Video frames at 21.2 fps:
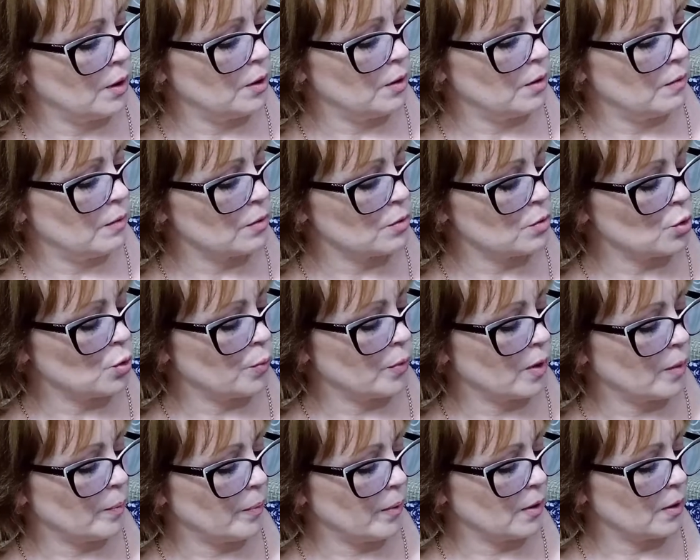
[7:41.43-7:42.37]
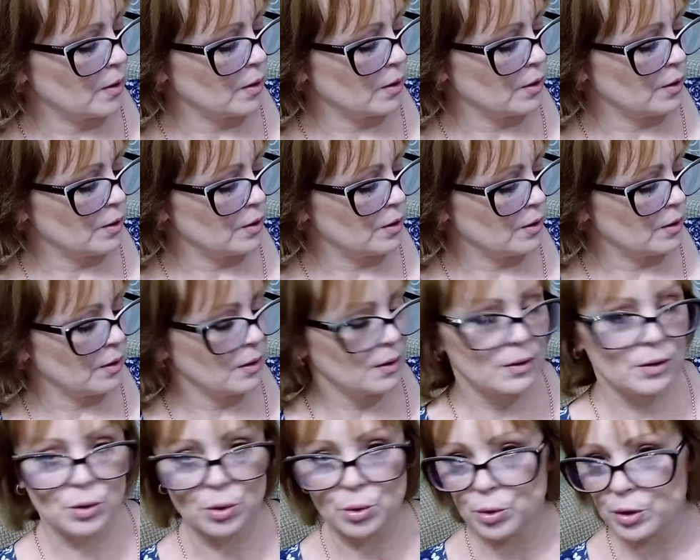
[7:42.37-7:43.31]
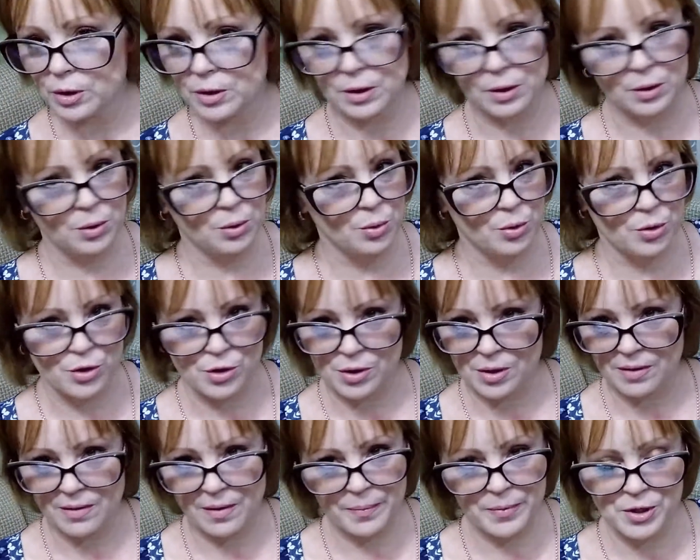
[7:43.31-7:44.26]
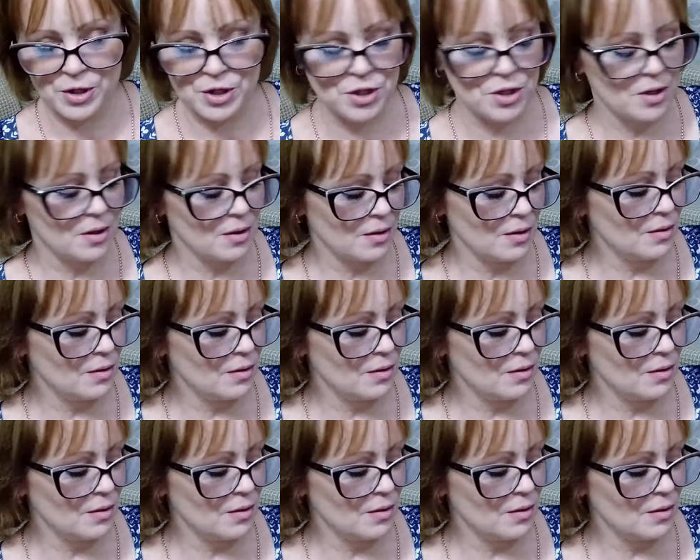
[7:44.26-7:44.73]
и невесомое покрытие, то это точно вообще,